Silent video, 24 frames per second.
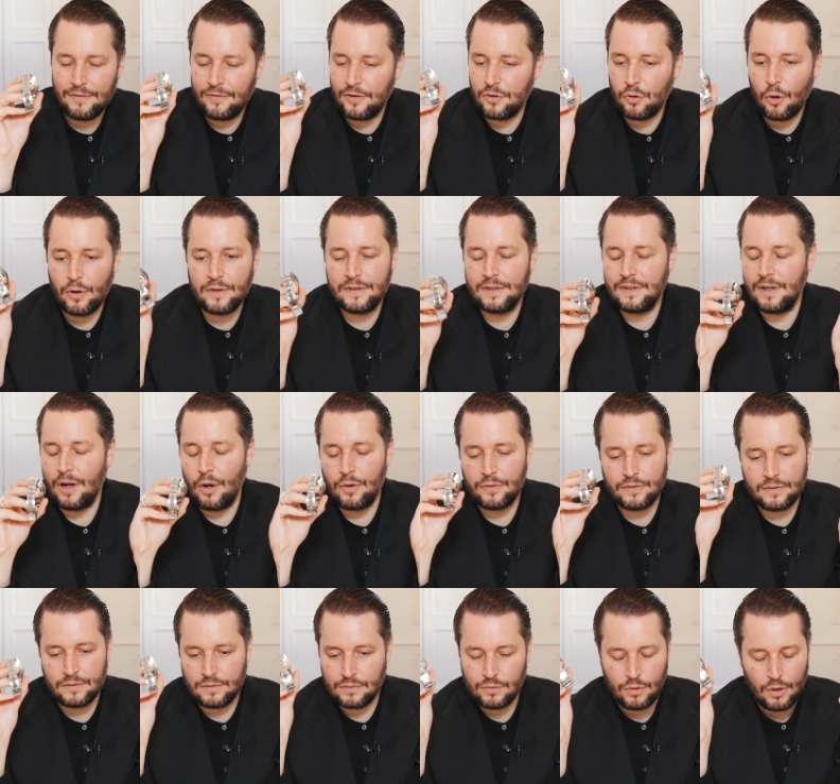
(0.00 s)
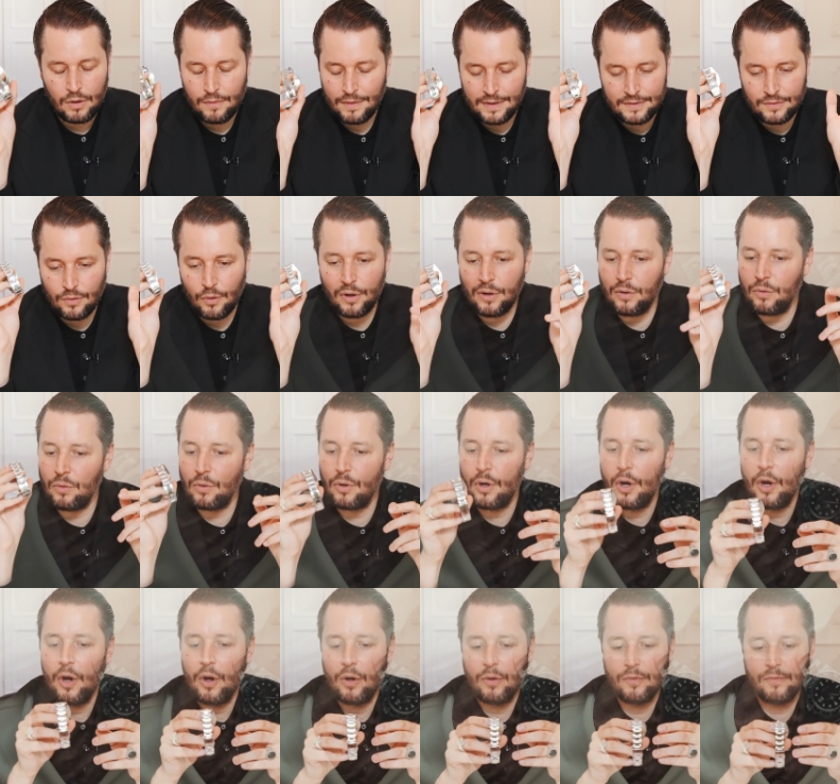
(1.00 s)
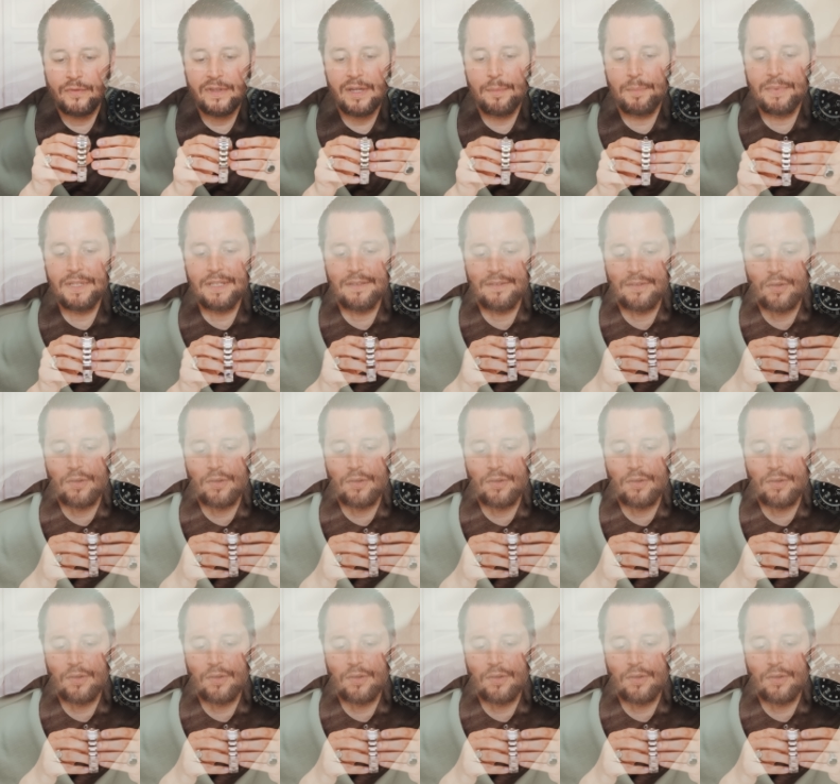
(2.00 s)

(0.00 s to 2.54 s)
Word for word: für 19.000 noch was Euro. Und wir bieten